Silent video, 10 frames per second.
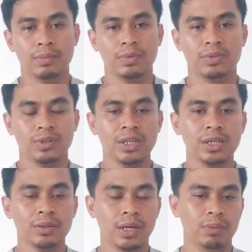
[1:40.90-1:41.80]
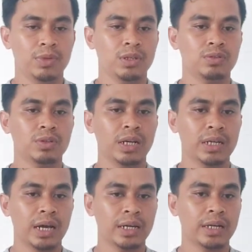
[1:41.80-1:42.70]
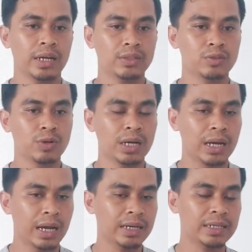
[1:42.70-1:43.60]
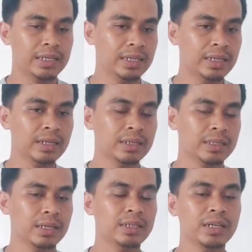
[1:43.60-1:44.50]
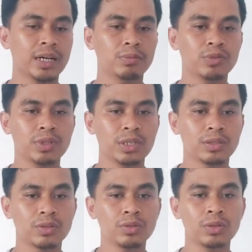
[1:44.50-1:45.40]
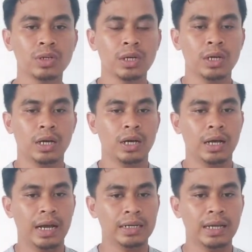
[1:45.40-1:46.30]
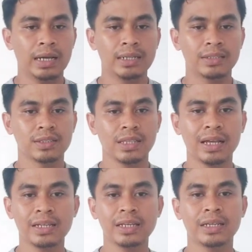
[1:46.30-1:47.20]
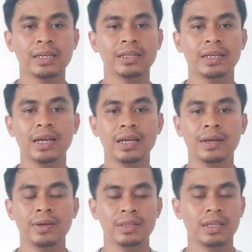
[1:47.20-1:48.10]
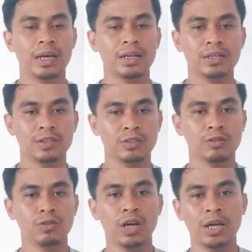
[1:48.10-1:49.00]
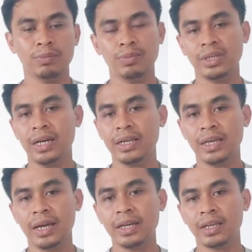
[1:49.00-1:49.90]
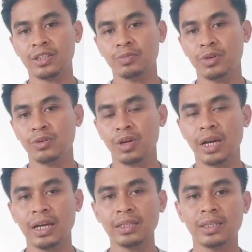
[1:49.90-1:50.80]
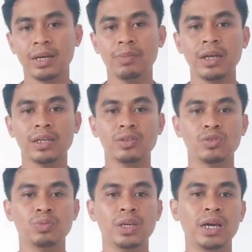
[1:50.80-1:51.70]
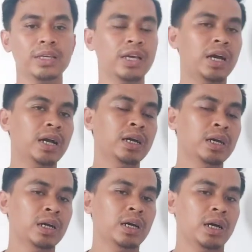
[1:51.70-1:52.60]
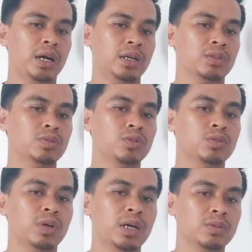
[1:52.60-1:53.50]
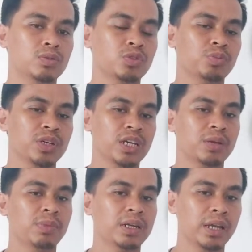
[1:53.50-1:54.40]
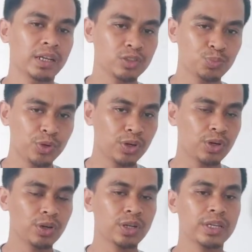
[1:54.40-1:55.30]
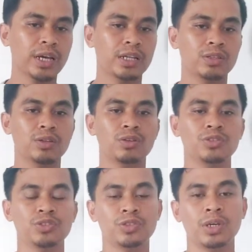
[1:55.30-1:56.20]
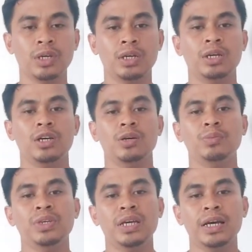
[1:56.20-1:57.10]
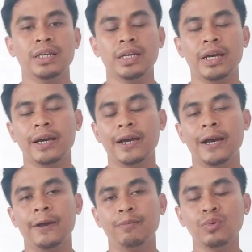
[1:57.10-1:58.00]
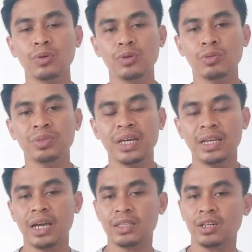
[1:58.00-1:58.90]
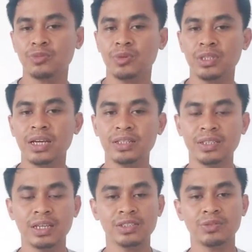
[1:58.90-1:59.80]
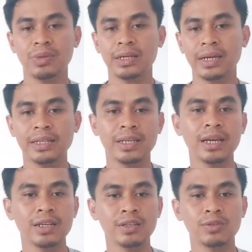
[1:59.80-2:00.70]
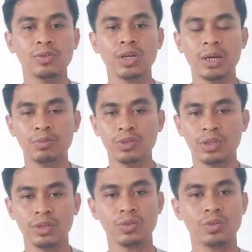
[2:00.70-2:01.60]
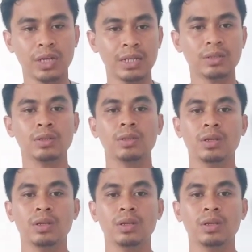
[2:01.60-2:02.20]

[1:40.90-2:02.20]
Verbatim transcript: sorry uh, menentukan harga jual akhir jadi kamu itu uh, analisis lagi ya dari keseluruhan biaya yang diperlukan ya baik itu biaya uh, tujuan untuk pengiriman ekspor ya terus eh, biaya guru, biaya transportasi dan sebagainya itu kamu tentukan